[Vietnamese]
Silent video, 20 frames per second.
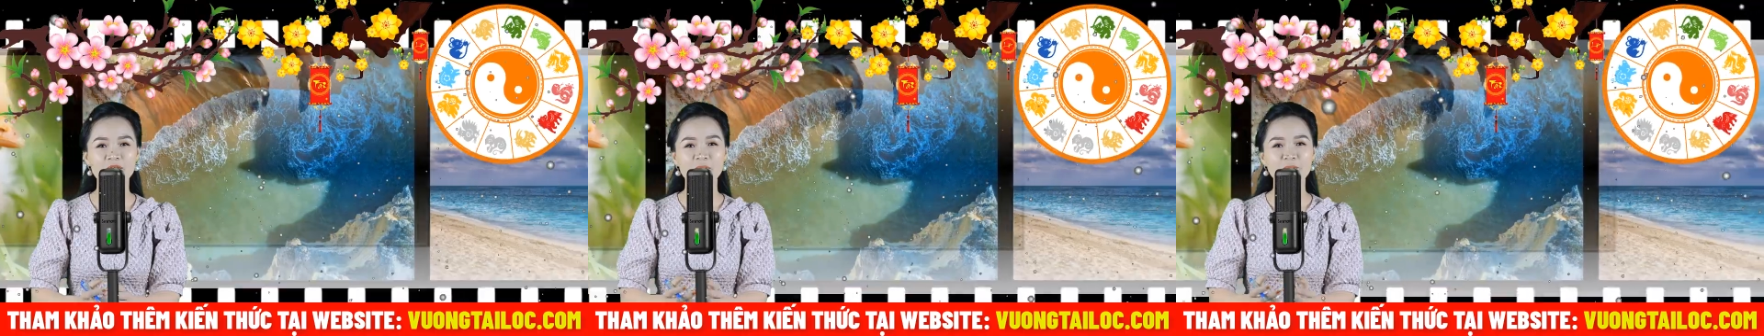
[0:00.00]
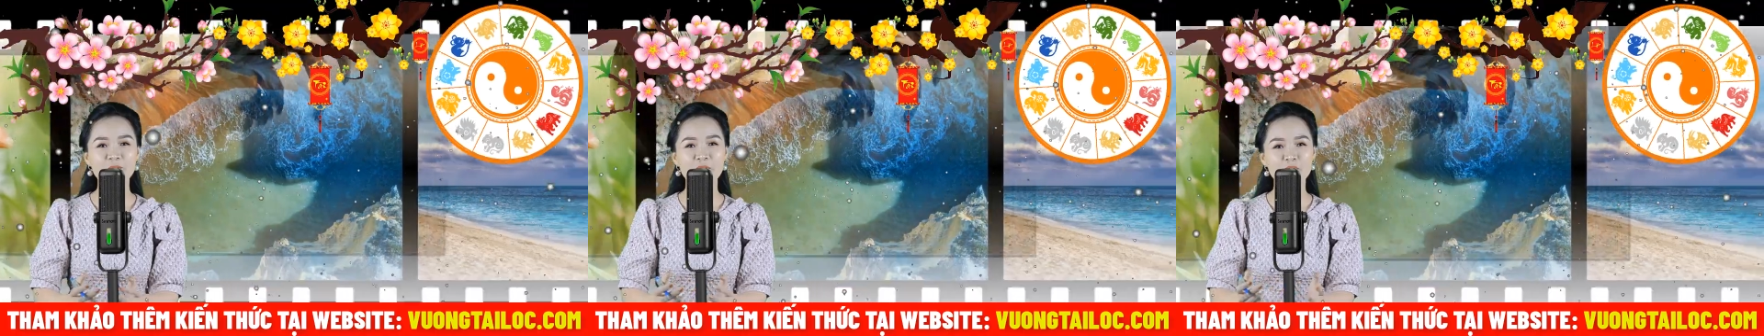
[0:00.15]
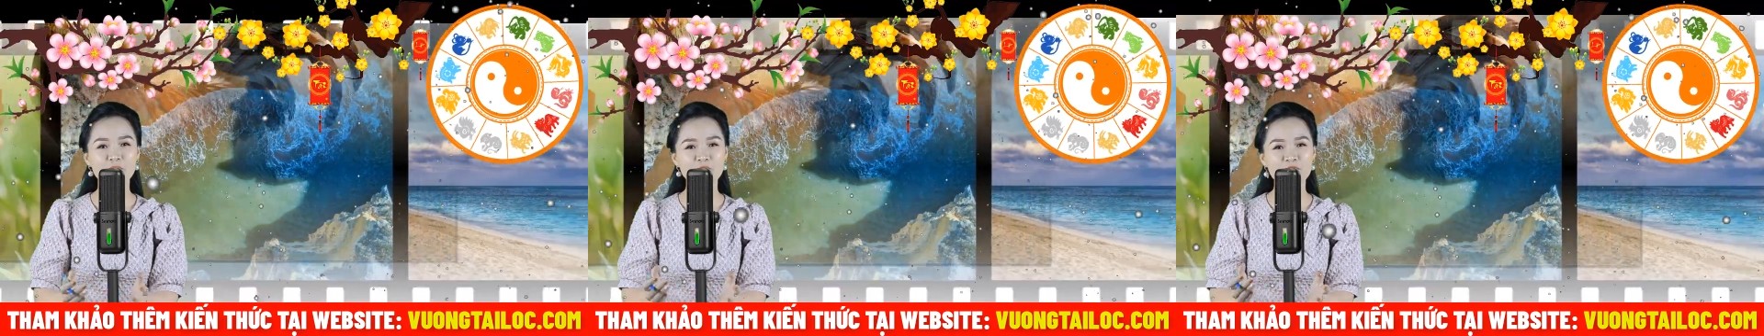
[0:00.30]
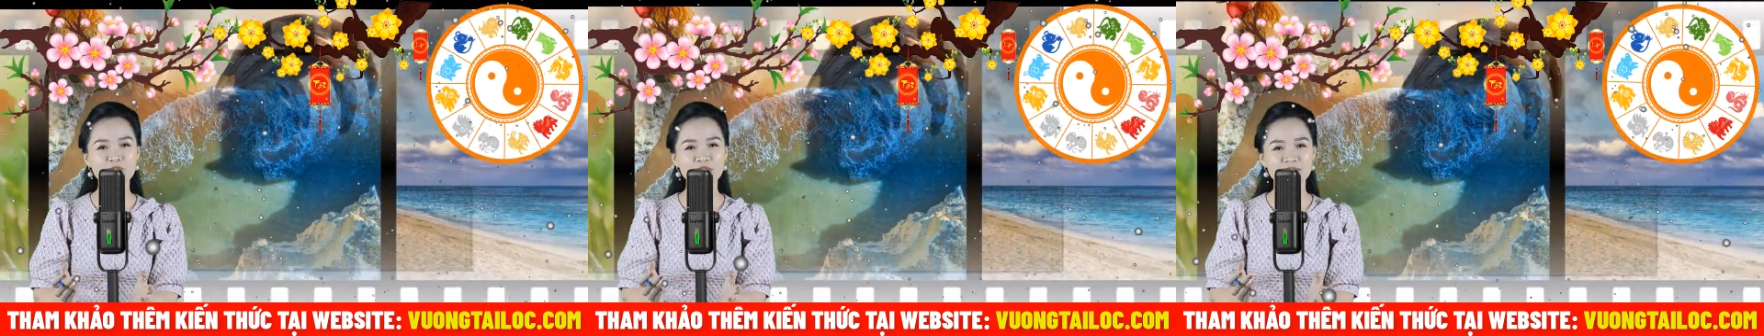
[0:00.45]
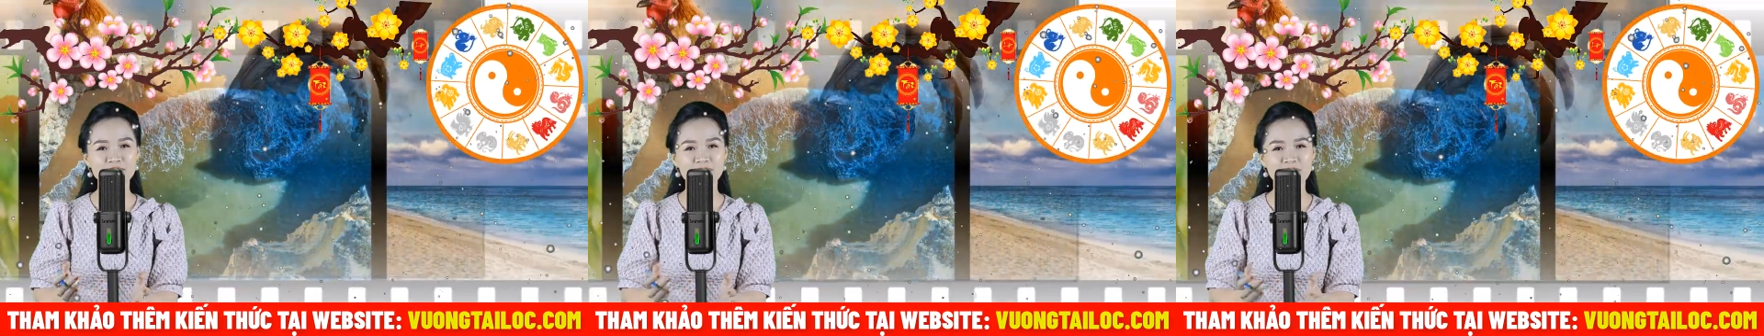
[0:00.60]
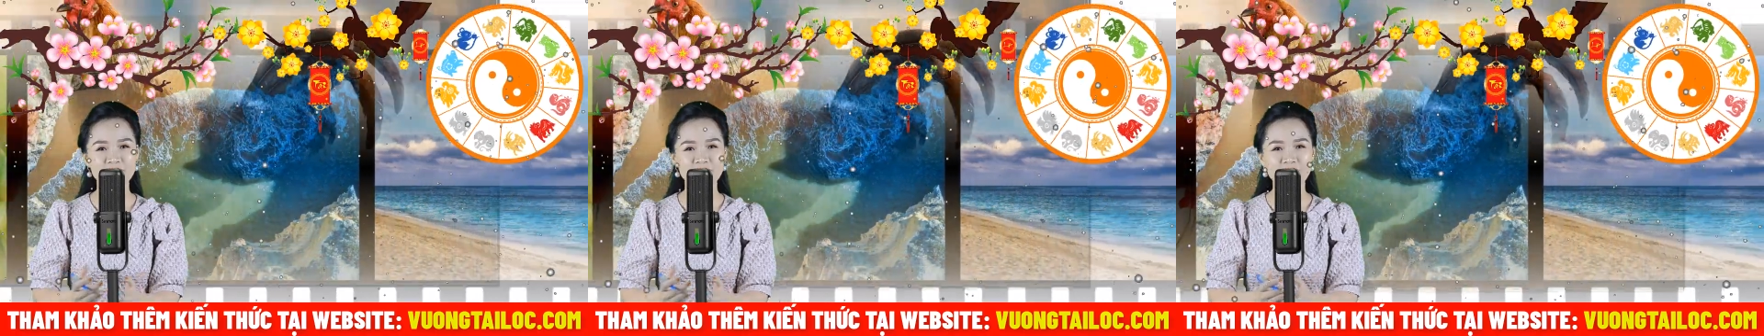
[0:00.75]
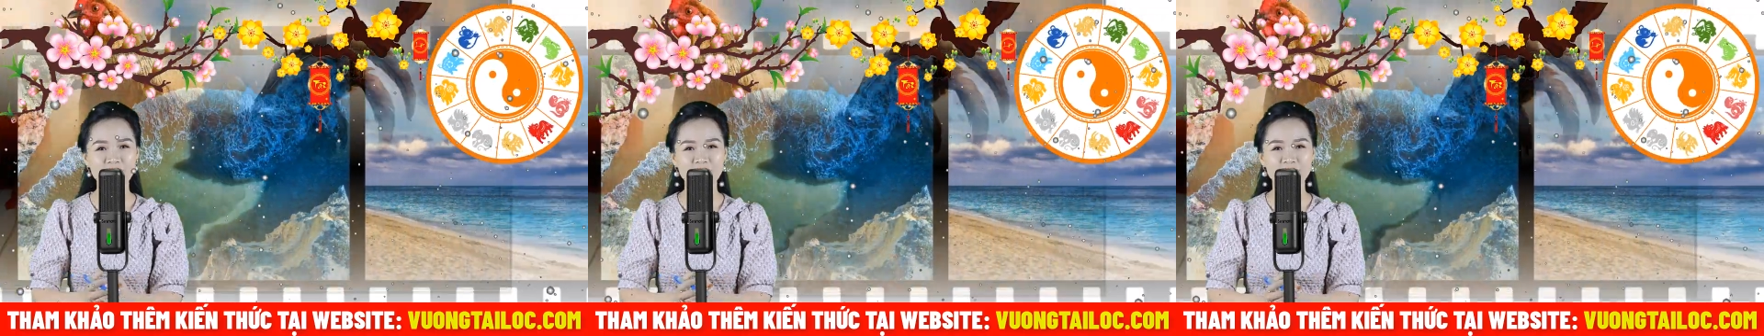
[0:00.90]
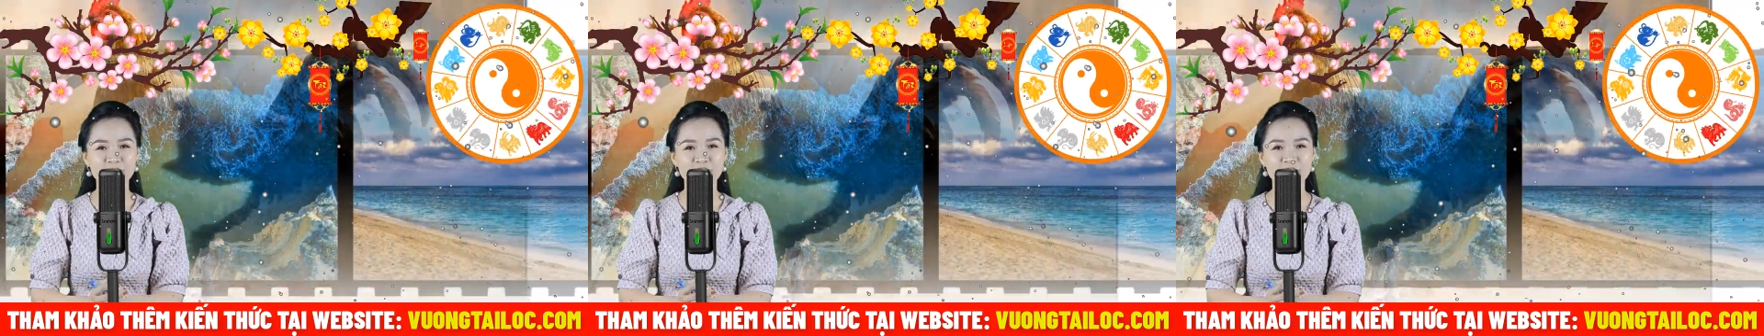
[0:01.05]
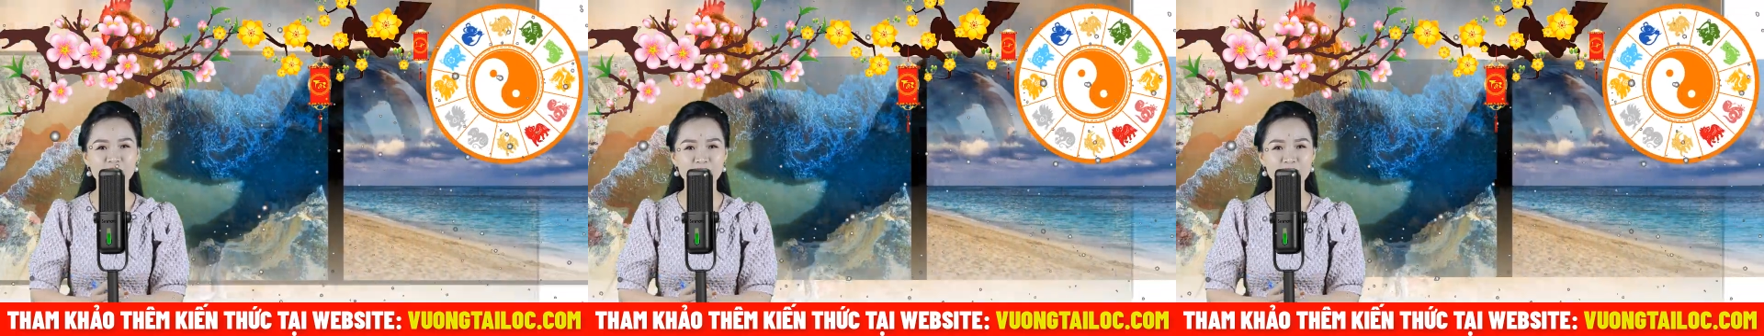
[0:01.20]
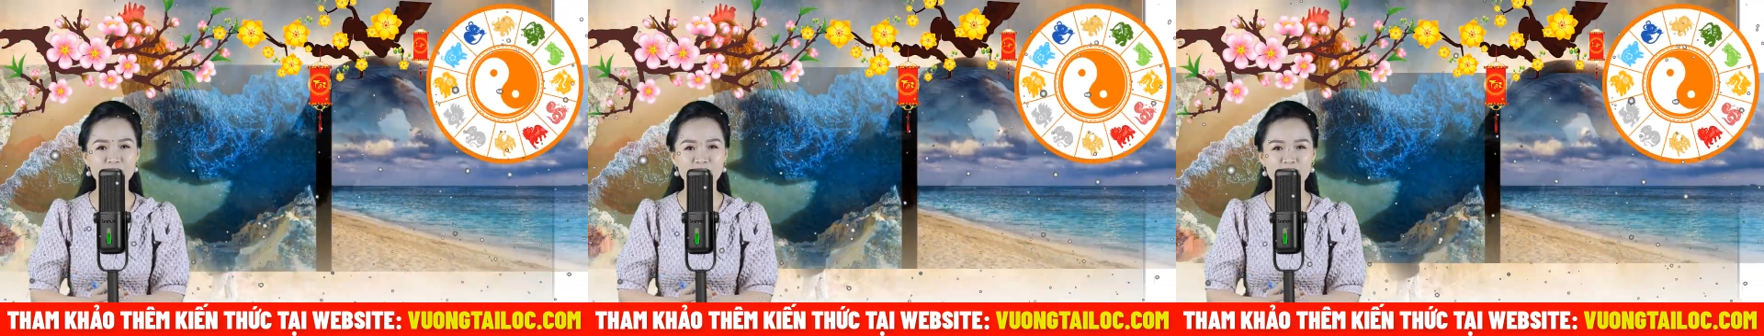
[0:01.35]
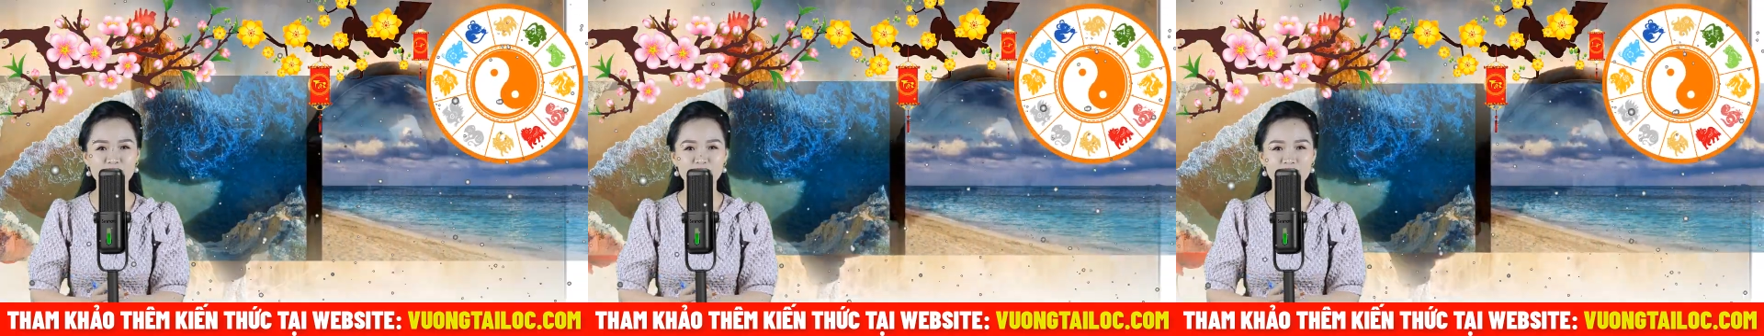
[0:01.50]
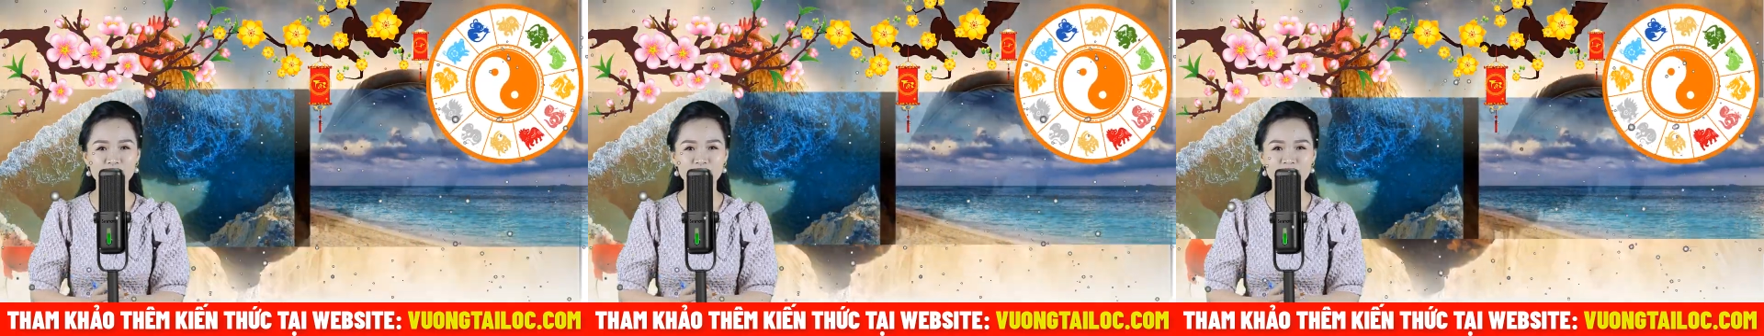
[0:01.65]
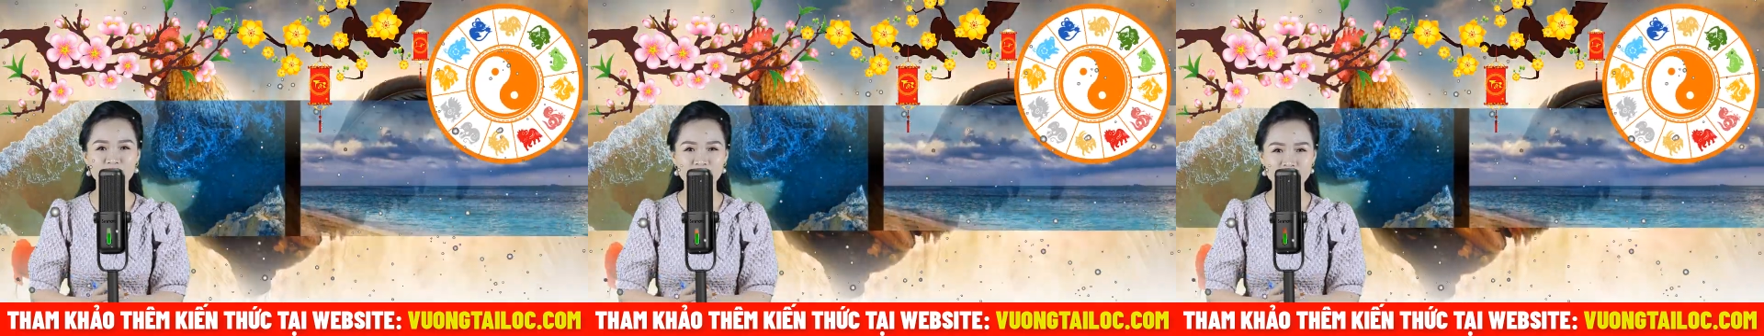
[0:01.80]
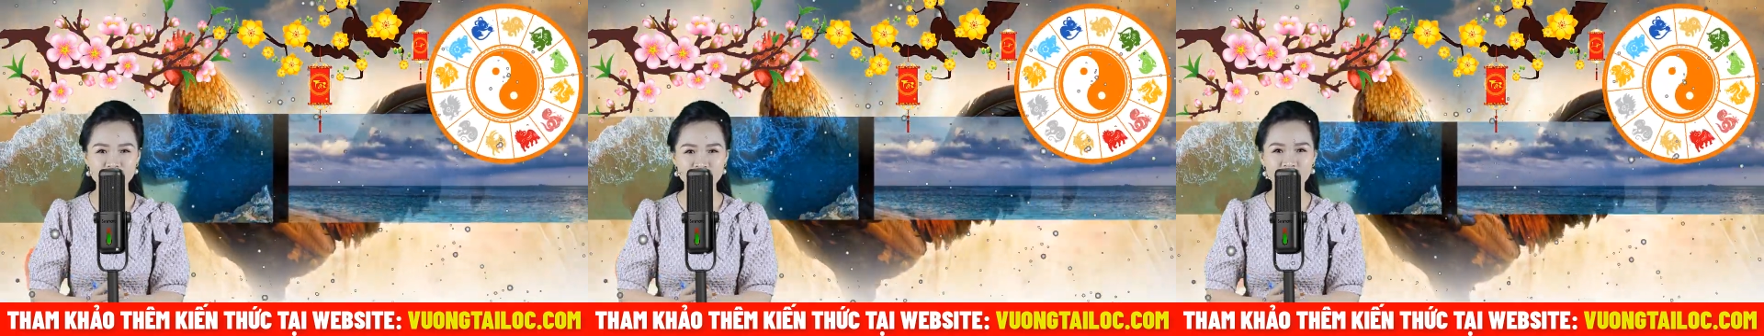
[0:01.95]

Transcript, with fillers: và hữu ích về tuổi của các bạn.